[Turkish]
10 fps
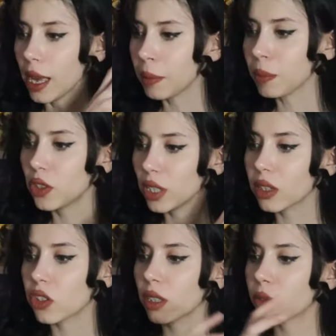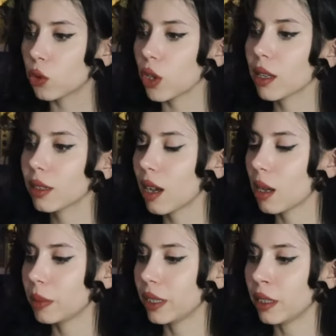Hem cilt cilt rüya
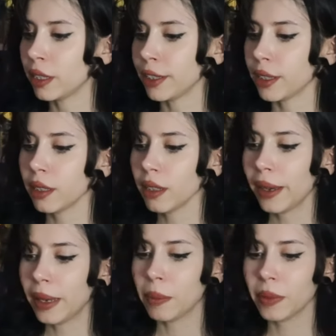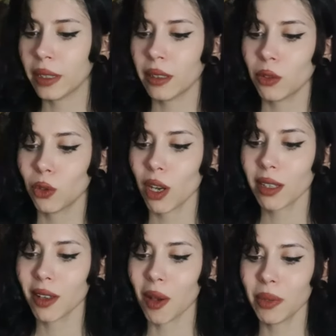tabirleri hem de
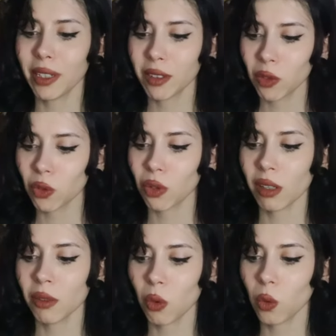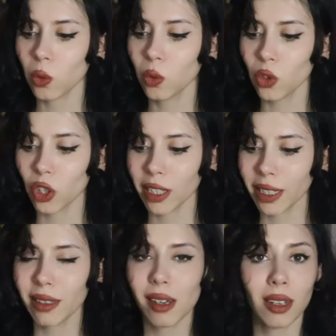rüya tabirleri üzerine oldukça
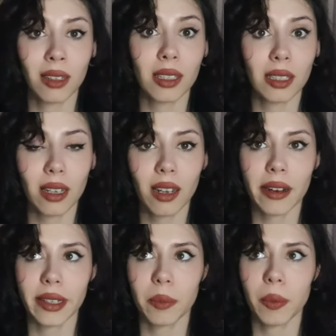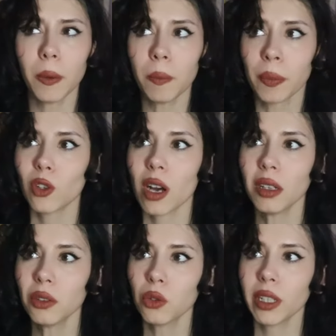hit alan siteler gibi
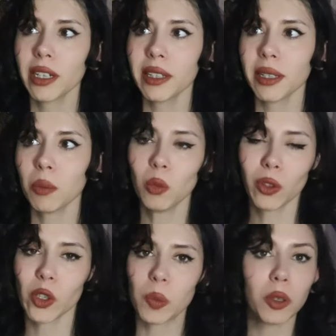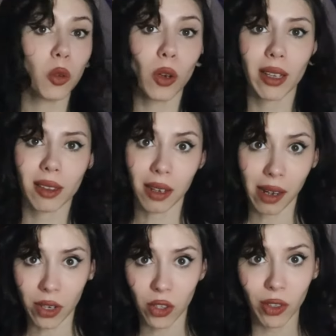rüyalar üzerine müthiş bir külliyatla
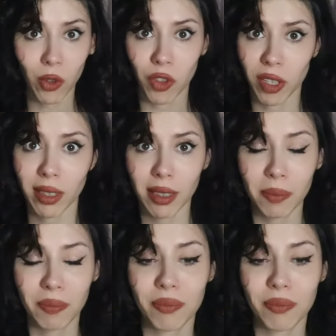karşılaşacağız.